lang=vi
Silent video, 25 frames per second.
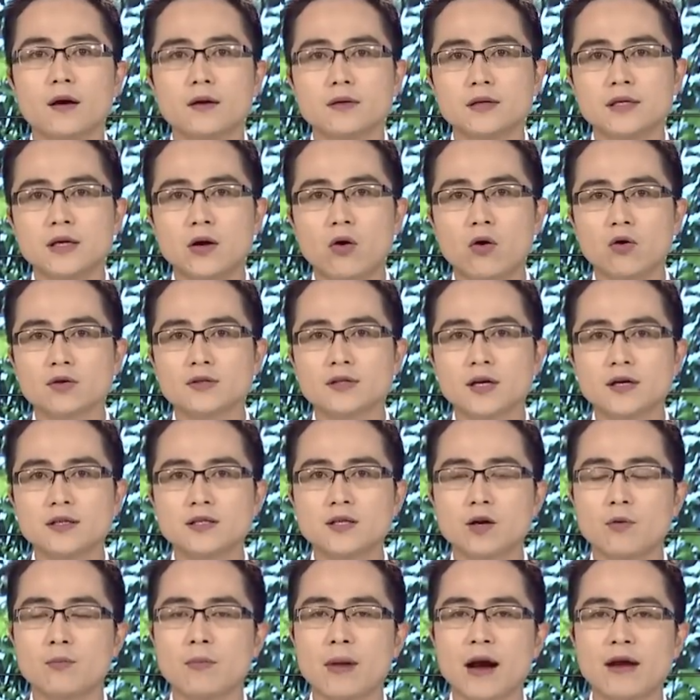Nhiều hộ dân
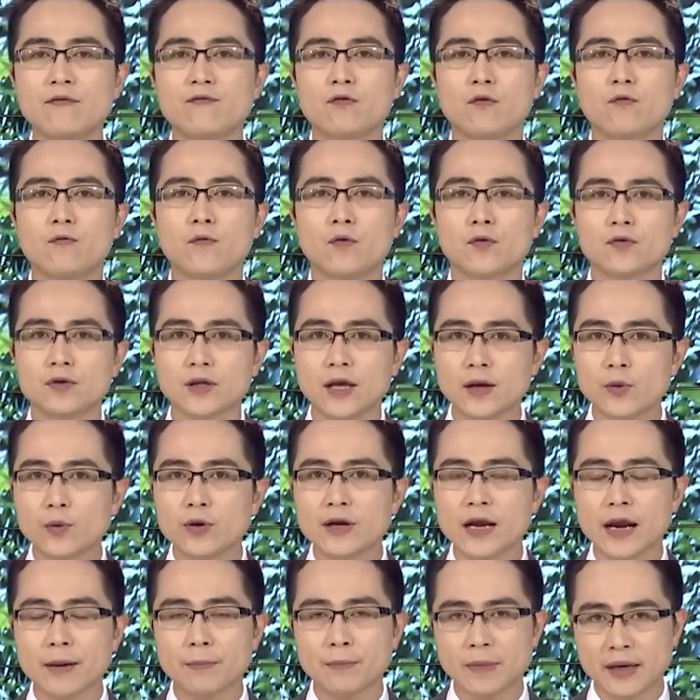trồng mai phục vụ Tết
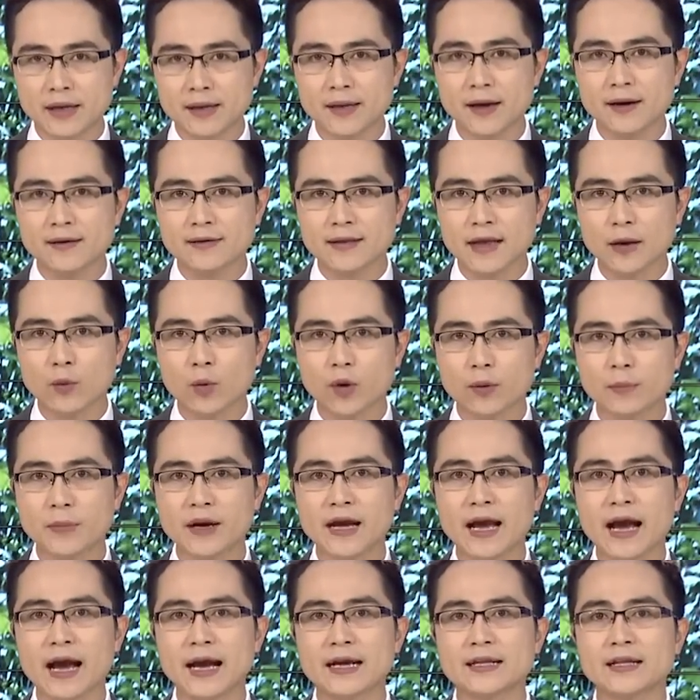Nguyên đán Bính Thân tại quận
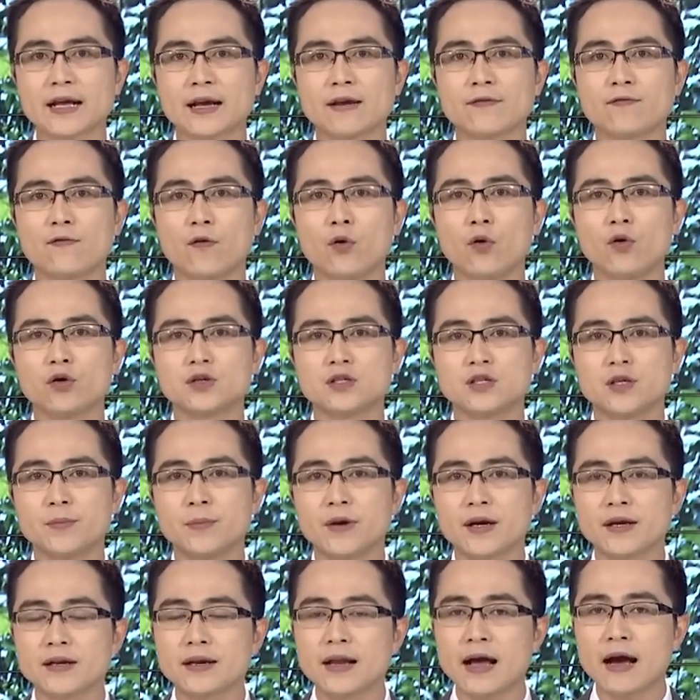12, thành phố Hồ Chí
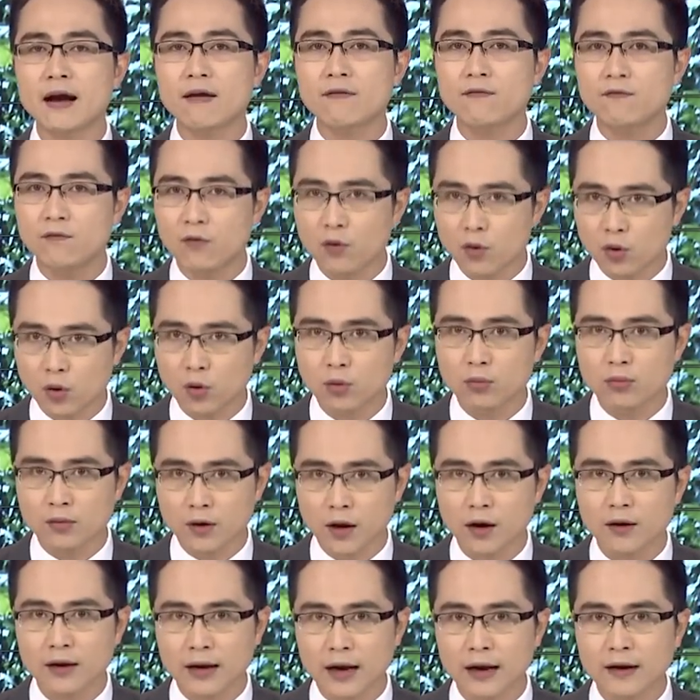Minh đang vô cùng
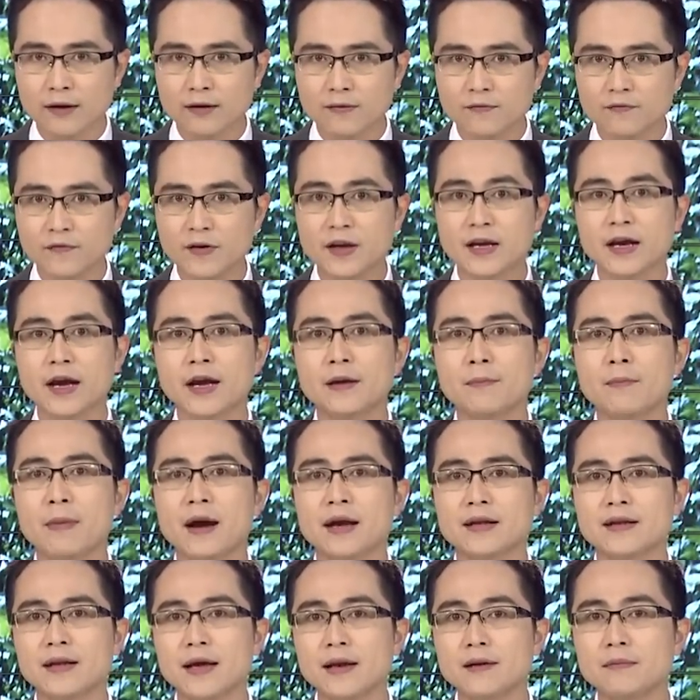lo lắng vì cây
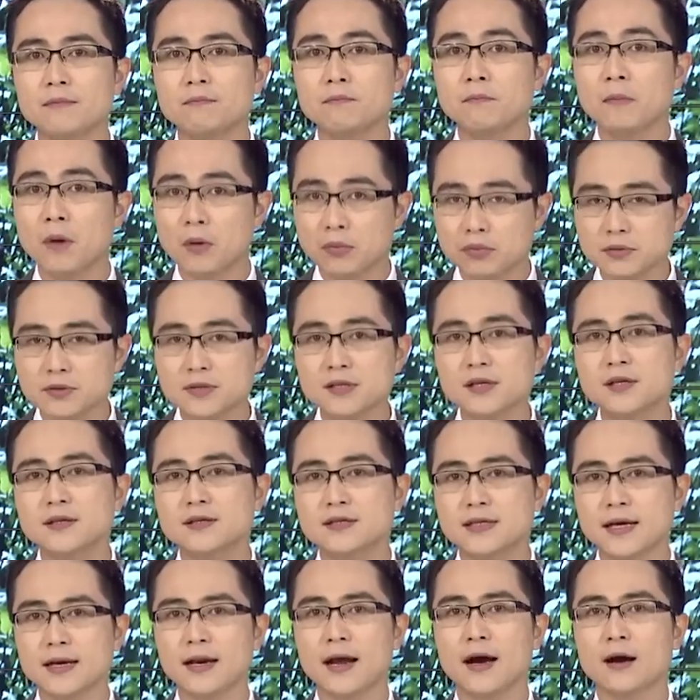mai Tết bỗng dưng
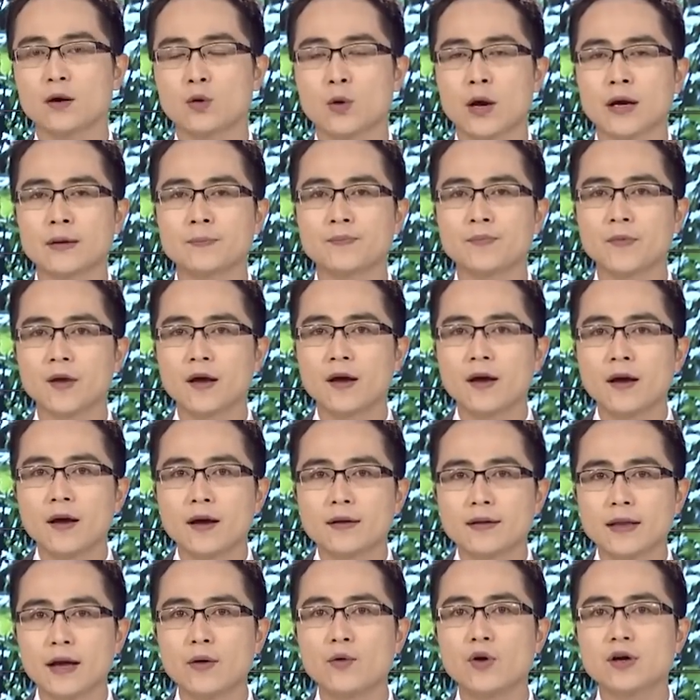chết hàng loạt.
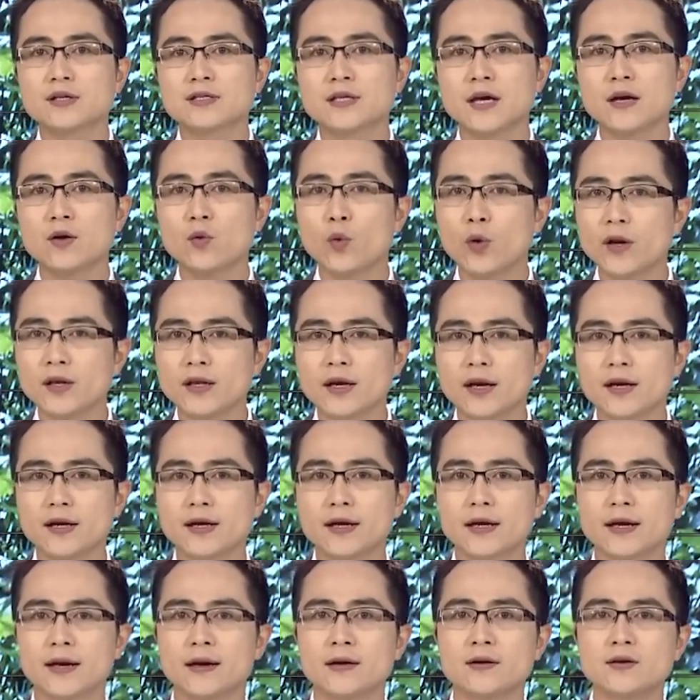Theo người dân, nguyên nhân
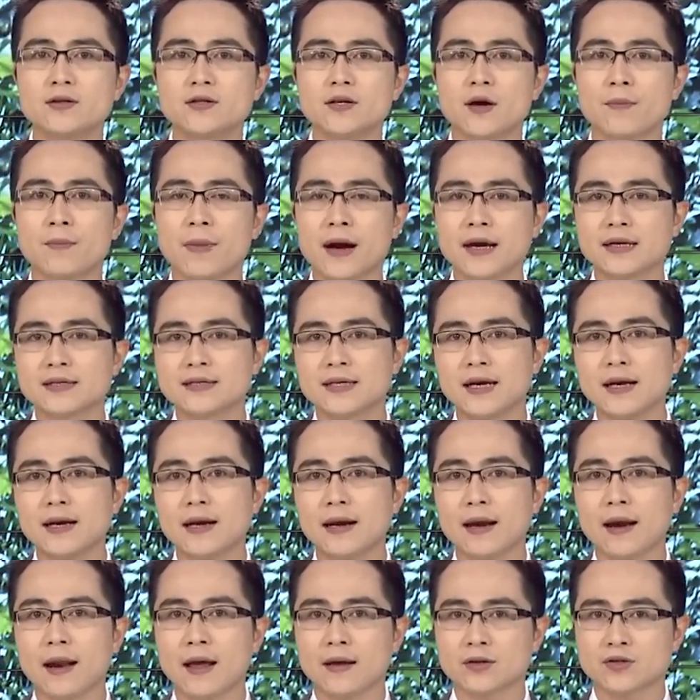khiến cho mai chết
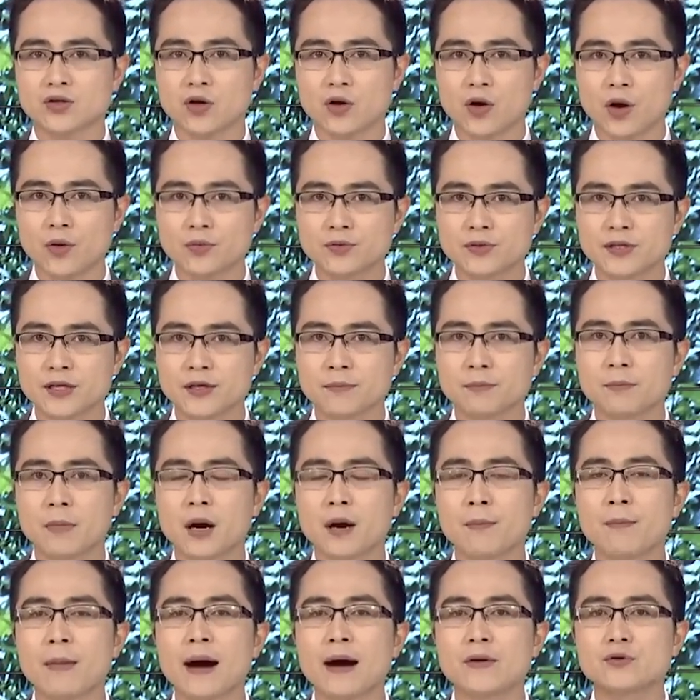là do công trình
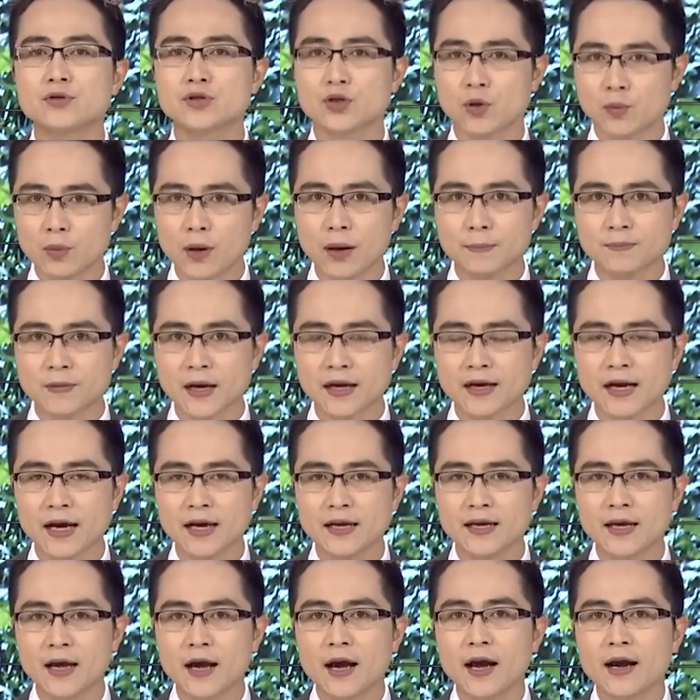bờ bao chống ngập tại
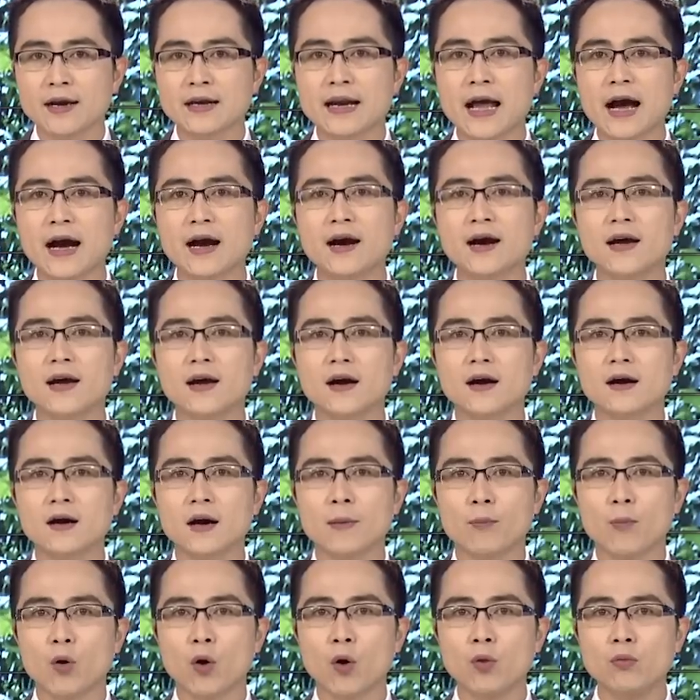đây đã gây
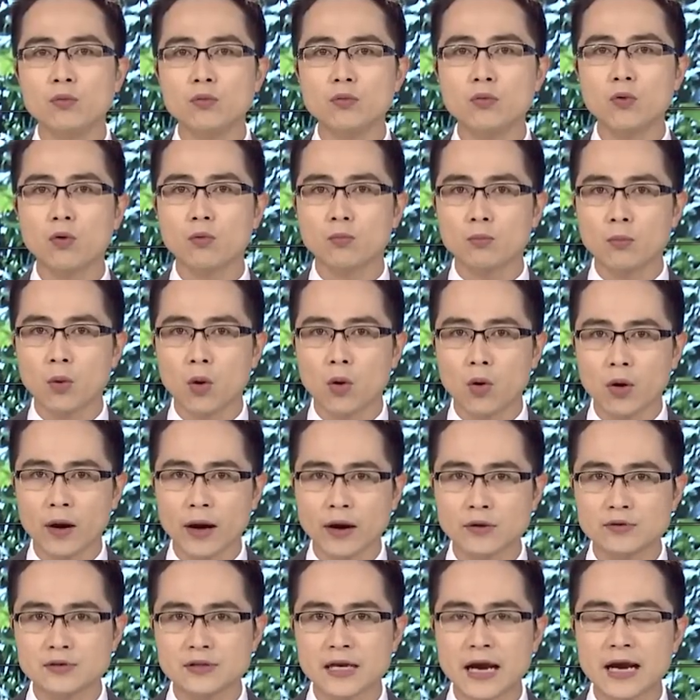ngập úng cục bộ
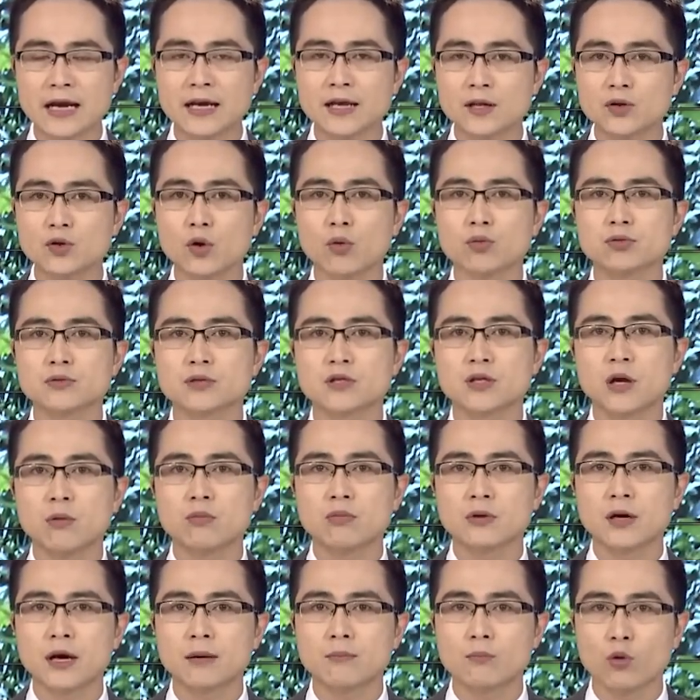kéo dài liên tục
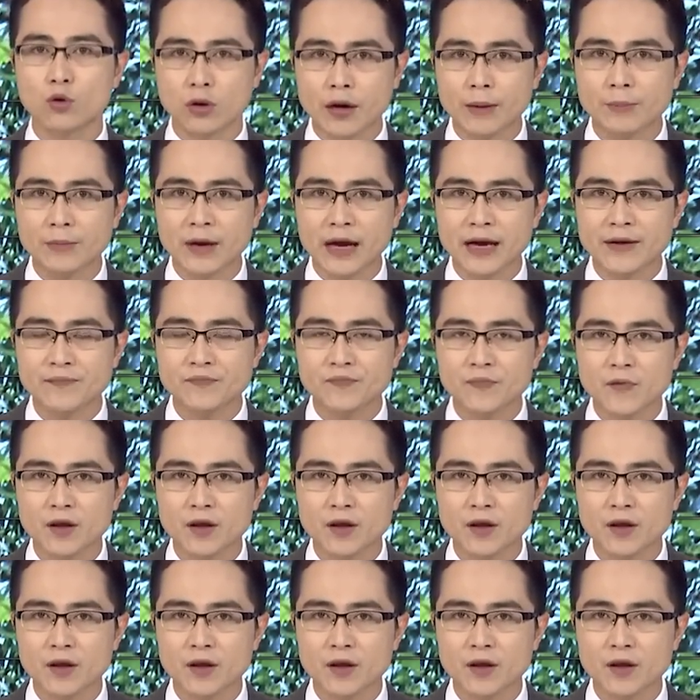trong gần một năm nay.